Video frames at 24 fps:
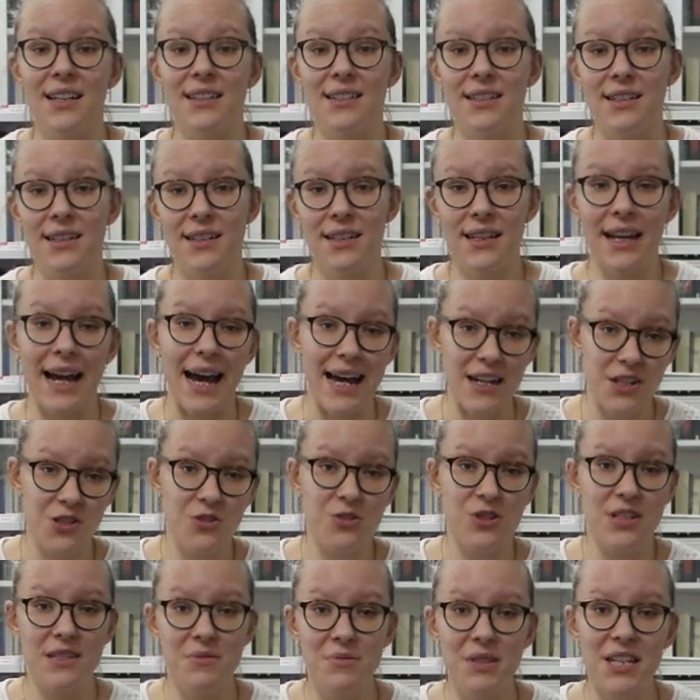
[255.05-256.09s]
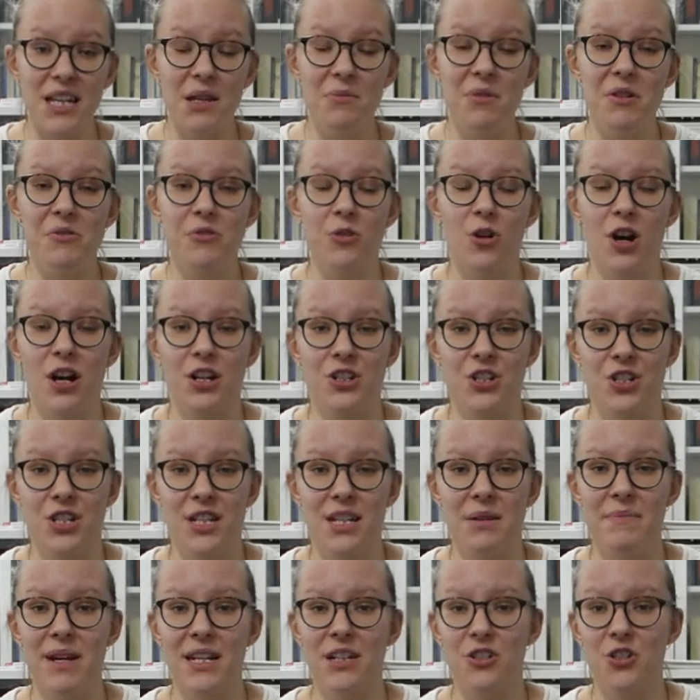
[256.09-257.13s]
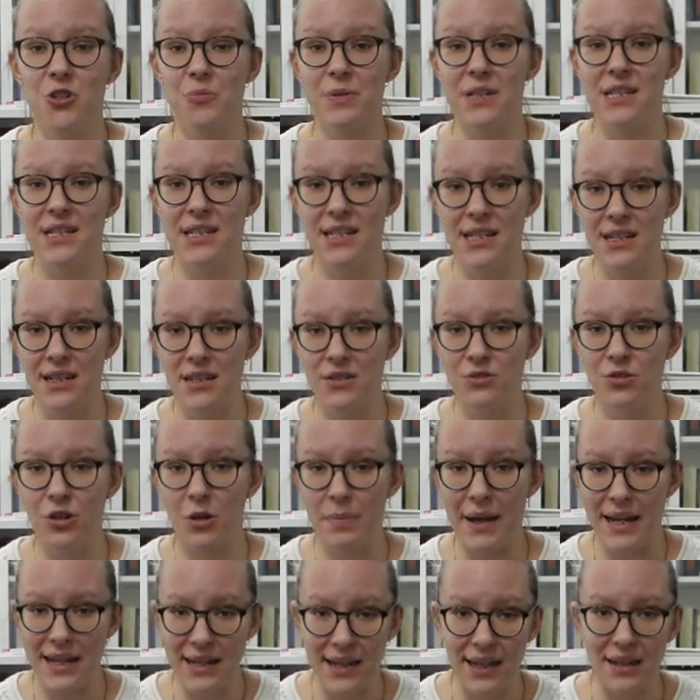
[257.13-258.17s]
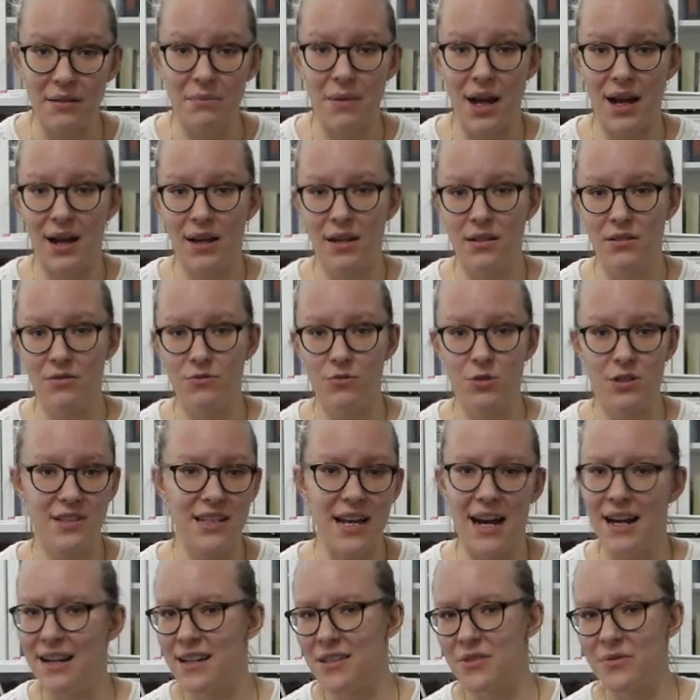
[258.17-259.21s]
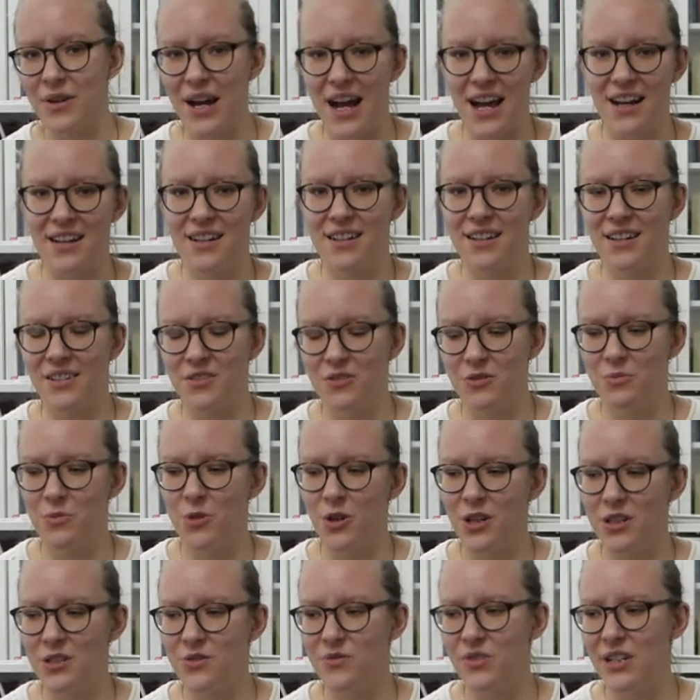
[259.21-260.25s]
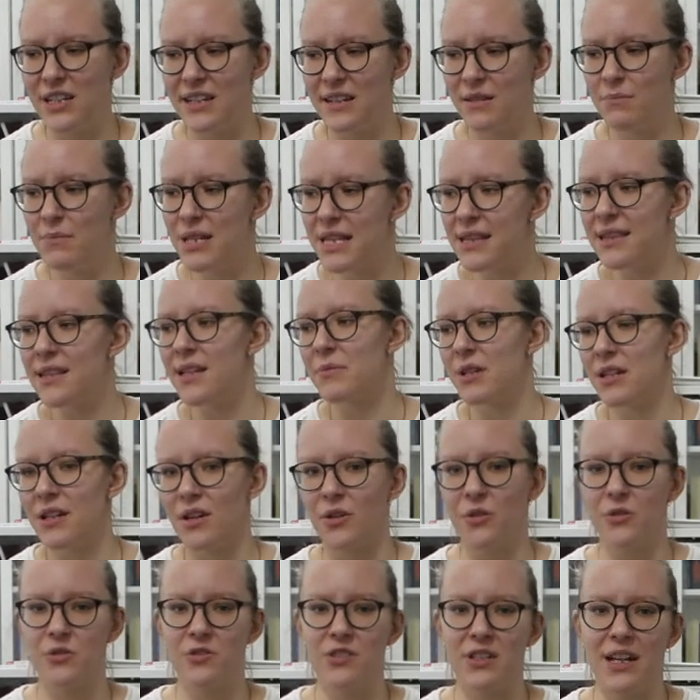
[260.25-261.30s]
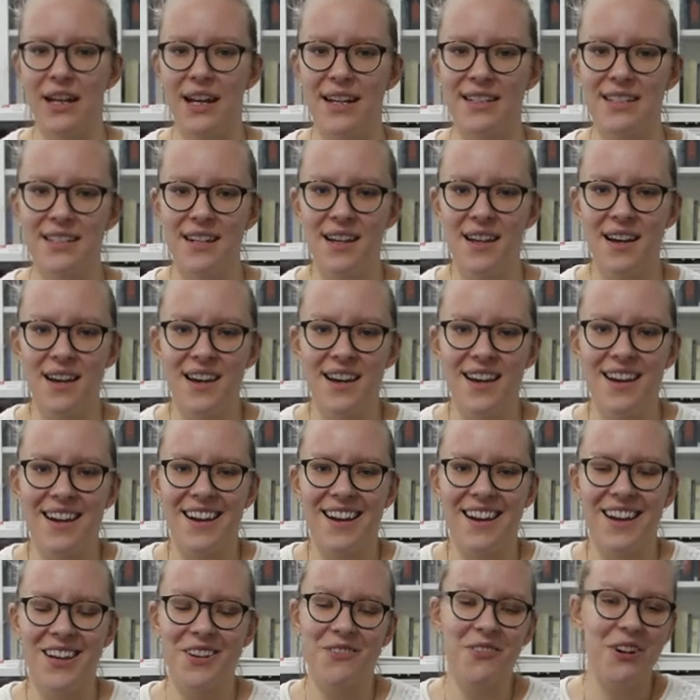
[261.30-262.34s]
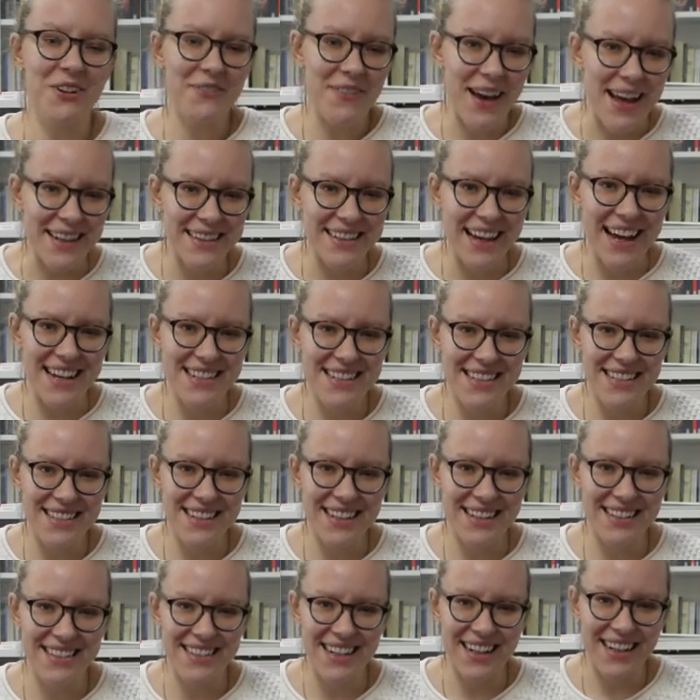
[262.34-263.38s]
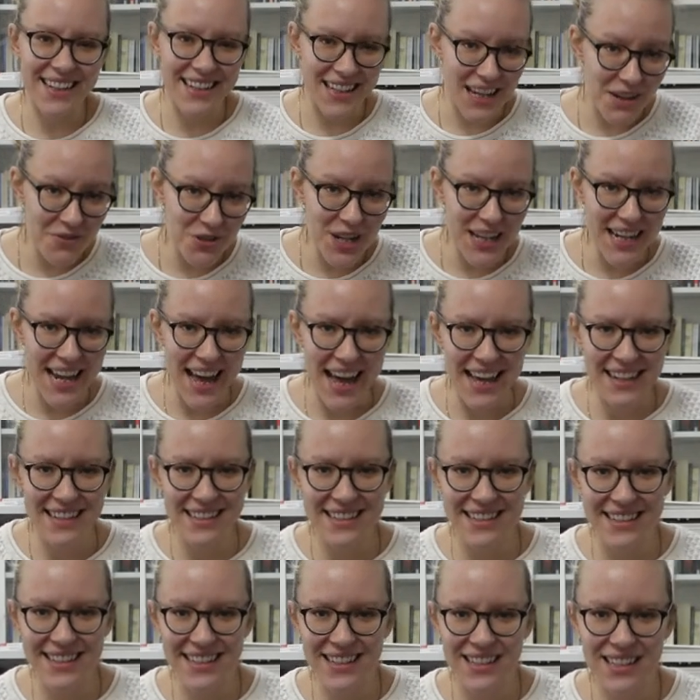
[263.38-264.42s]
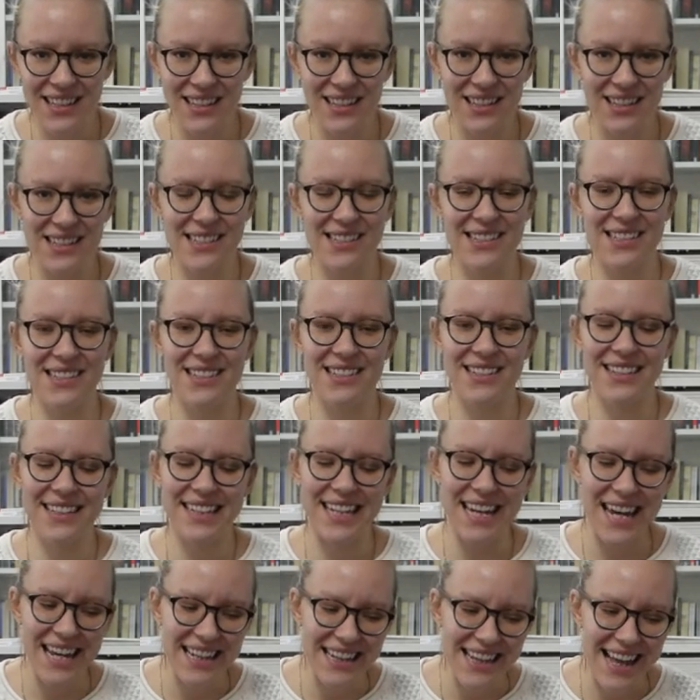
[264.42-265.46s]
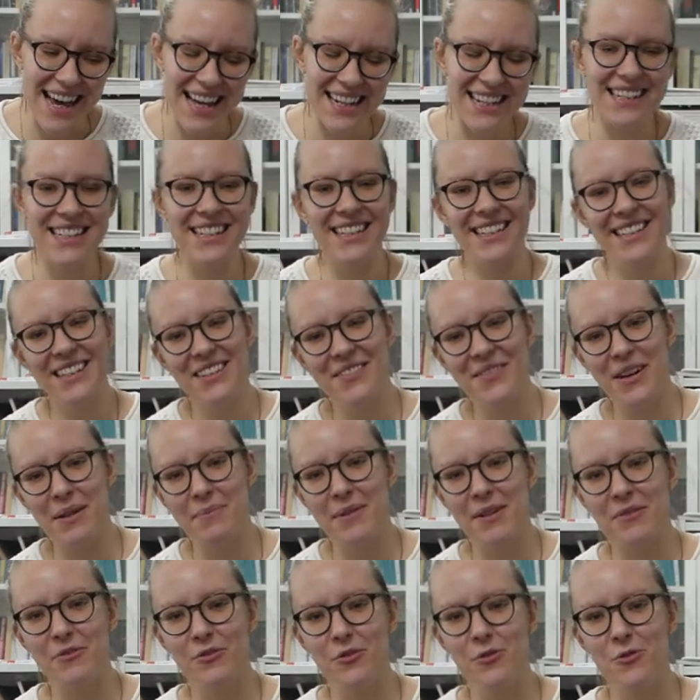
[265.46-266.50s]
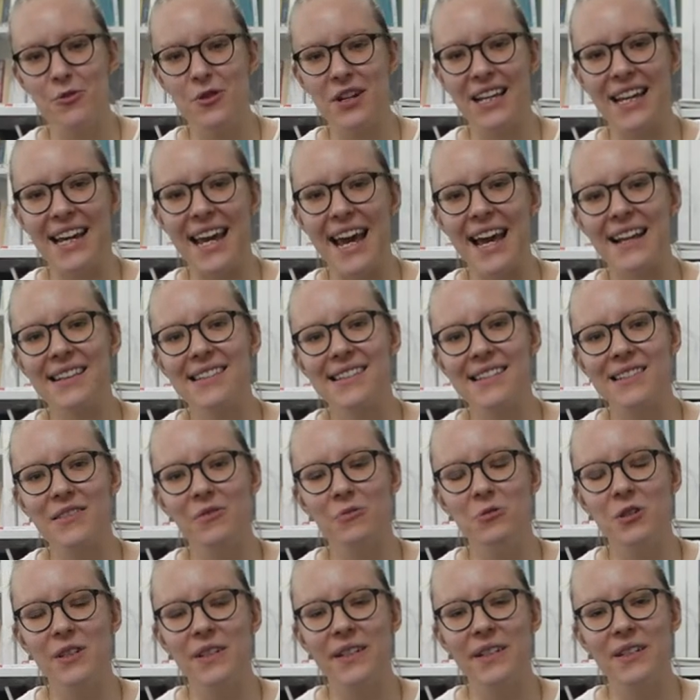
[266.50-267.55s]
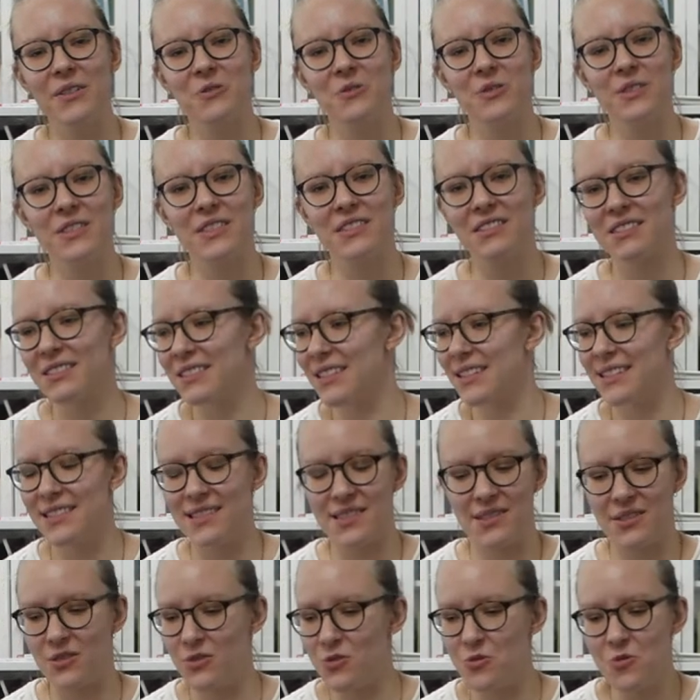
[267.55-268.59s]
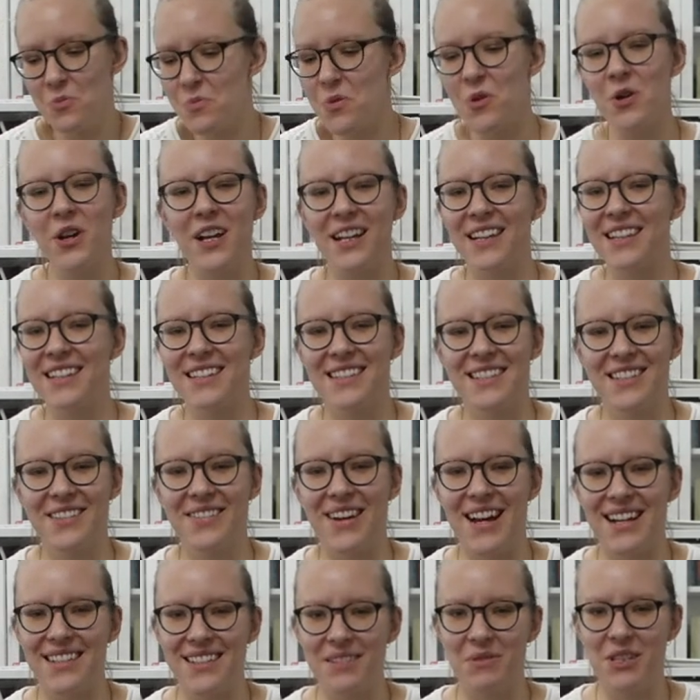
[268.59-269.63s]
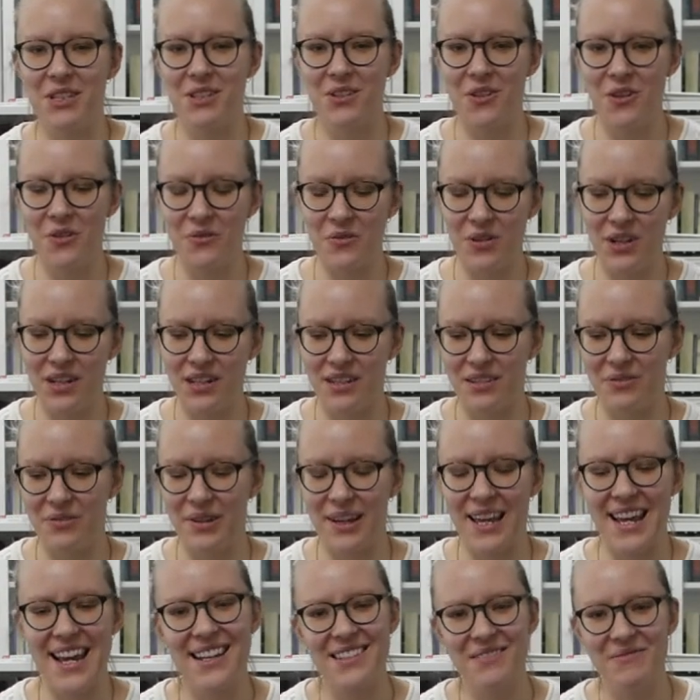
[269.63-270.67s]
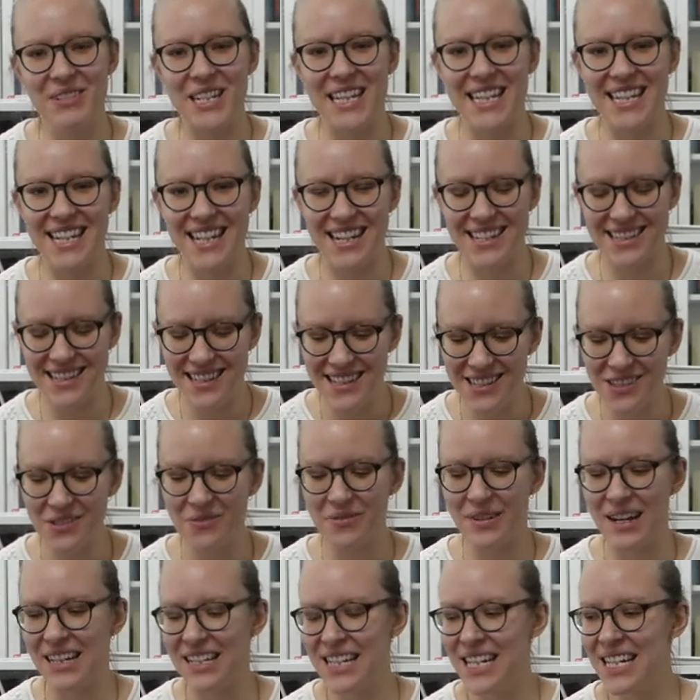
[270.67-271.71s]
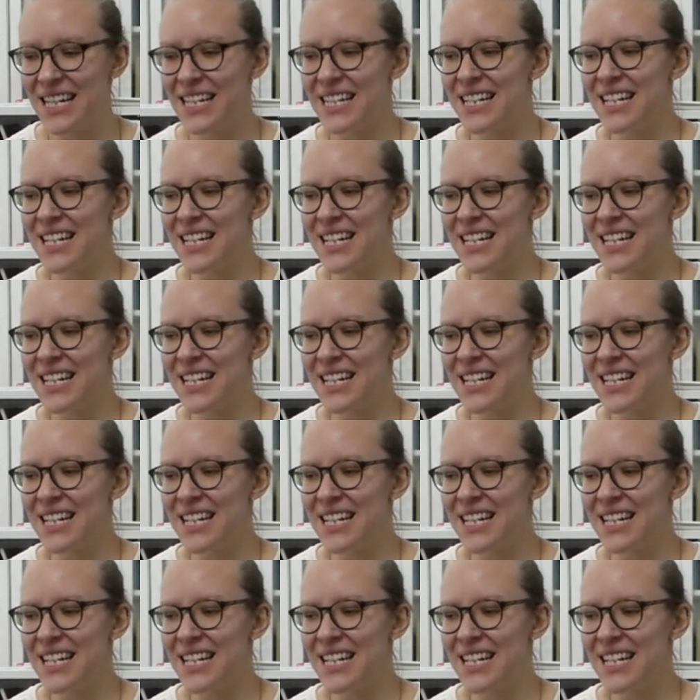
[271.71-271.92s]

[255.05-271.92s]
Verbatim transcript: die gerade zu diesem Thema forscht, eben einen Spaziergang durch Belgrad machen, wo ich sie alles fragen kann und möglichst viel dann mitnehmen nach Österreich. Ich wollte weiterreisen nach Sarajevo dann eigentlich. Das geht leider nicht, wenn mein Flug gecancelt wurde und es unmöglich ist, quasi mit den öffentlichen Verkehrsmitteln da jetzt hinzufahren.